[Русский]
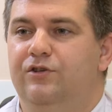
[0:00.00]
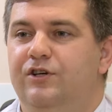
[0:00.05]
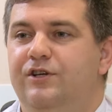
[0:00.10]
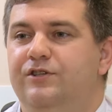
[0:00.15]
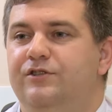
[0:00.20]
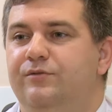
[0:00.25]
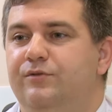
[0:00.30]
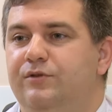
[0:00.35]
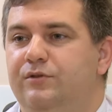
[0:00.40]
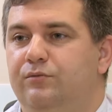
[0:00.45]

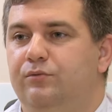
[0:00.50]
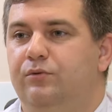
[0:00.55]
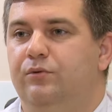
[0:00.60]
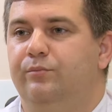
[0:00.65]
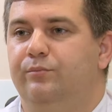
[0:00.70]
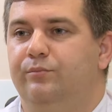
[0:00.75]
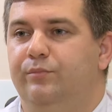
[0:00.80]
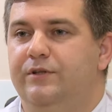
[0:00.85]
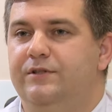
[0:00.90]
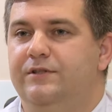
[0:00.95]
чаще всего
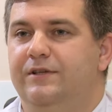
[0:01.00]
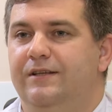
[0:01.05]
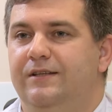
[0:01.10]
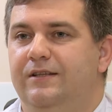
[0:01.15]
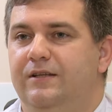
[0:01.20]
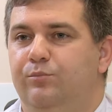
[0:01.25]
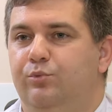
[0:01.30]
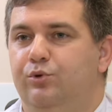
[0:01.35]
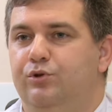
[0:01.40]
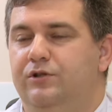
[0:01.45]

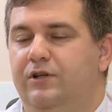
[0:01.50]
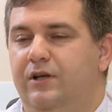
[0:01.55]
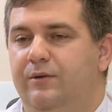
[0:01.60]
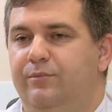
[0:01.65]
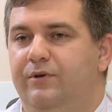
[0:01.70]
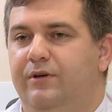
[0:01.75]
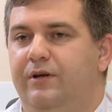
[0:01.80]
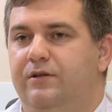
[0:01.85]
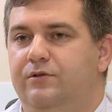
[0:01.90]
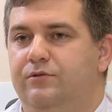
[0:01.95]
пациенты после
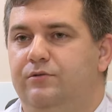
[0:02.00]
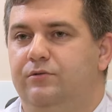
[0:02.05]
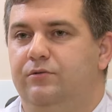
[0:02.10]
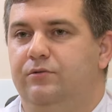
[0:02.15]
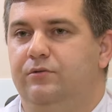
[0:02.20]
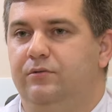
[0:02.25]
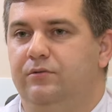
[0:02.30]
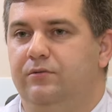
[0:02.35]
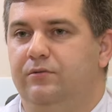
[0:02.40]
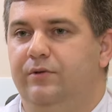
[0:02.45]

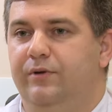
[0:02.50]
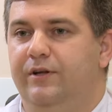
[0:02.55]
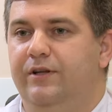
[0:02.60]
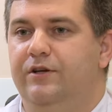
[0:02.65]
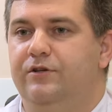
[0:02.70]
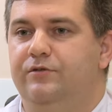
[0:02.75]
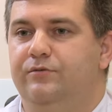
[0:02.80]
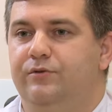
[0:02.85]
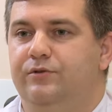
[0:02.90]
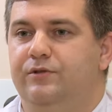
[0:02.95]
операции
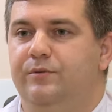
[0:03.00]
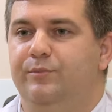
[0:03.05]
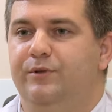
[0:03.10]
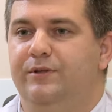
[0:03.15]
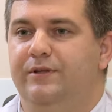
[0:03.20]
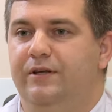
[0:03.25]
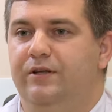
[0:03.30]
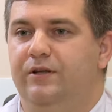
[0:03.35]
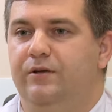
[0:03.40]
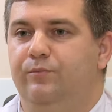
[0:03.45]
придерживаются
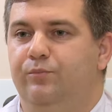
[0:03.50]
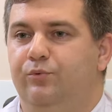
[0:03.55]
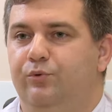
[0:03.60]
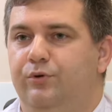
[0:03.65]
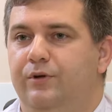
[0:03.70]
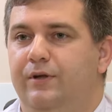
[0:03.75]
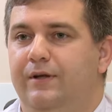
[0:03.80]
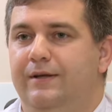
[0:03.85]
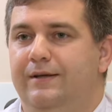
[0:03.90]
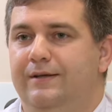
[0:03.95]
питания
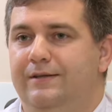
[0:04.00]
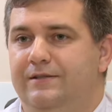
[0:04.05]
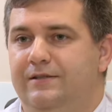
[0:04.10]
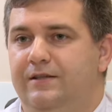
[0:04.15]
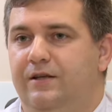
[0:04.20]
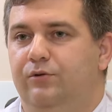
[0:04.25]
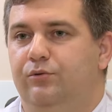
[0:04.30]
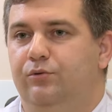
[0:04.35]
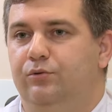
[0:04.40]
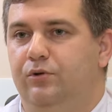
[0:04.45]
по
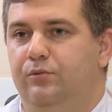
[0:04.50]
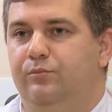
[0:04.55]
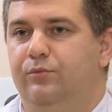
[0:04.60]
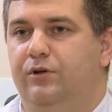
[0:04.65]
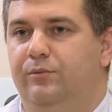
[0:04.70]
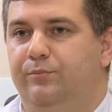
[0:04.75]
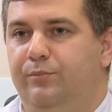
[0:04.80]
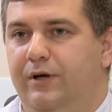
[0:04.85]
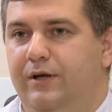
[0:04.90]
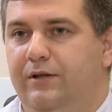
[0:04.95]
столу
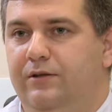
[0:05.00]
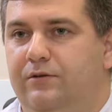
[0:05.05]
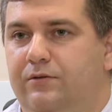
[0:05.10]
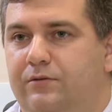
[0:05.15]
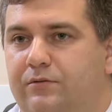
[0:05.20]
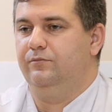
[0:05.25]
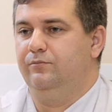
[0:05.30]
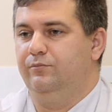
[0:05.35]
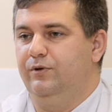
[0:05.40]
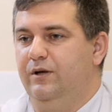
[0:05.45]
номер 5.
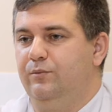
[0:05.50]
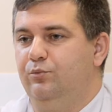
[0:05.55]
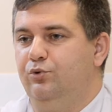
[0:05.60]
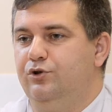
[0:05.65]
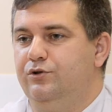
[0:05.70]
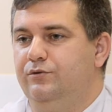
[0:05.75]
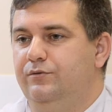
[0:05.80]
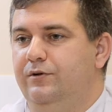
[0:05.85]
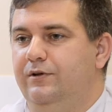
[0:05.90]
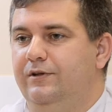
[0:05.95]

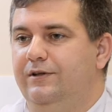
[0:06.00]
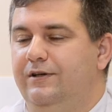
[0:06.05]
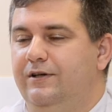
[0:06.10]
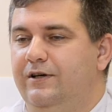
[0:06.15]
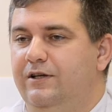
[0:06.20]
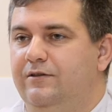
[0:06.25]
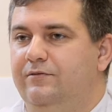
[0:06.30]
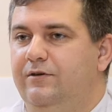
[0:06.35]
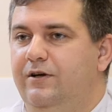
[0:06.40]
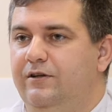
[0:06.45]
Преимущественно это
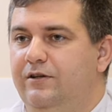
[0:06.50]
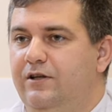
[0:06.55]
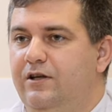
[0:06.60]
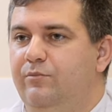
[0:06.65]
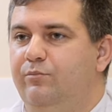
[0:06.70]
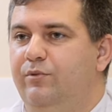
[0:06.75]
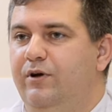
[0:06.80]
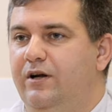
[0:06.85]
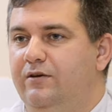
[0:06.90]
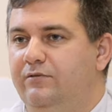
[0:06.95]

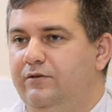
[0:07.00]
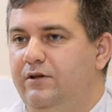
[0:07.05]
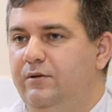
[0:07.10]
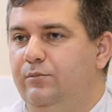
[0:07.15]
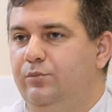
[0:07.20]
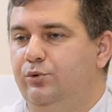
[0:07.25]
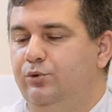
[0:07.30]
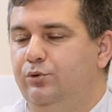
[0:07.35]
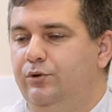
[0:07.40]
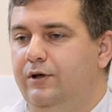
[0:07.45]
отварные, паровые
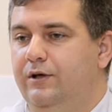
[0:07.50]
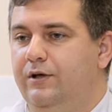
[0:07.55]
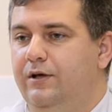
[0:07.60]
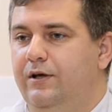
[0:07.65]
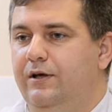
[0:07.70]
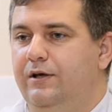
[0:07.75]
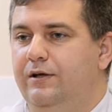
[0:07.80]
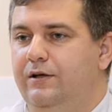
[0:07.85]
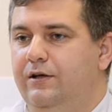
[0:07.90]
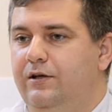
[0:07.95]
блюда –
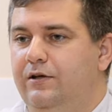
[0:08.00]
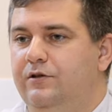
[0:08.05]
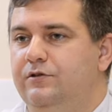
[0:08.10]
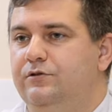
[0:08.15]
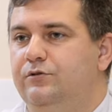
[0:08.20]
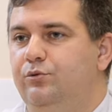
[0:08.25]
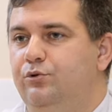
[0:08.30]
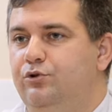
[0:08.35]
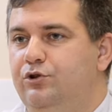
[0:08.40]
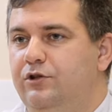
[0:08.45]
и
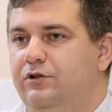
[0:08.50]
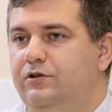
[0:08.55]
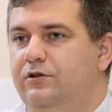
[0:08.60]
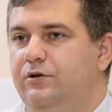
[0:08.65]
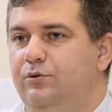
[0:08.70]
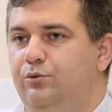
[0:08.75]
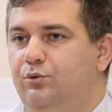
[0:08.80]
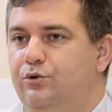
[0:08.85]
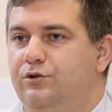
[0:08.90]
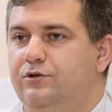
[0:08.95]

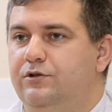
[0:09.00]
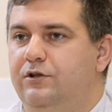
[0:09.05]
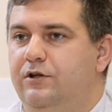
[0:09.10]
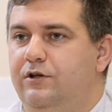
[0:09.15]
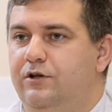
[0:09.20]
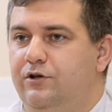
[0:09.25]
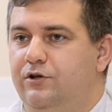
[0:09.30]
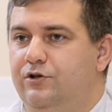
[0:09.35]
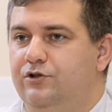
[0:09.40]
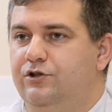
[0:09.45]
исключение
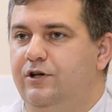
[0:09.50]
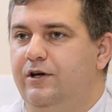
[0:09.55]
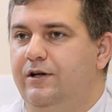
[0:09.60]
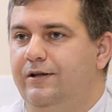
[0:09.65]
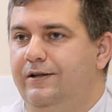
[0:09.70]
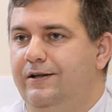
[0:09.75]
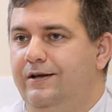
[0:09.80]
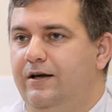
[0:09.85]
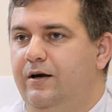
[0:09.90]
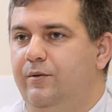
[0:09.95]
острой,
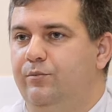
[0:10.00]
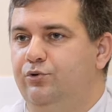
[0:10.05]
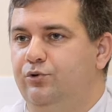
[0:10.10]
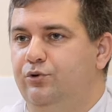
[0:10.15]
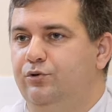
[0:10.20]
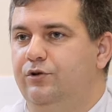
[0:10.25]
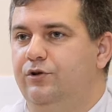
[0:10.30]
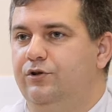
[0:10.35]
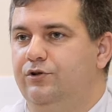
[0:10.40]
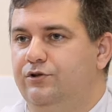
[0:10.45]
жареной,
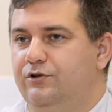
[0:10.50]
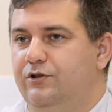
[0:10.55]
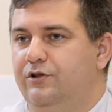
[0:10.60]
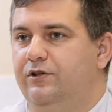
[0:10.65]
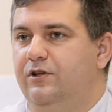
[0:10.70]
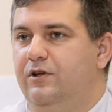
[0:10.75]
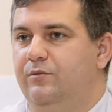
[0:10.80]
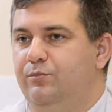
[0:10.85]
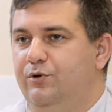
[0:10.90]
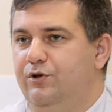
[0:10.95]
копченой,
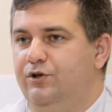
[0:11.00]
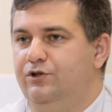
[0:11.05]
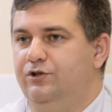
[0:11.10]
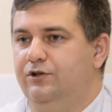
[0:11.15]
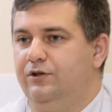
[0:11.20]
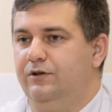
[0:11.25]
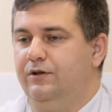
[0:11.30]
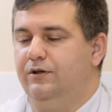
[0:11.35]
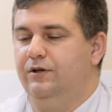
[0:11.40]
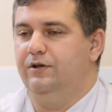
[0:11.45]
жирной пищи.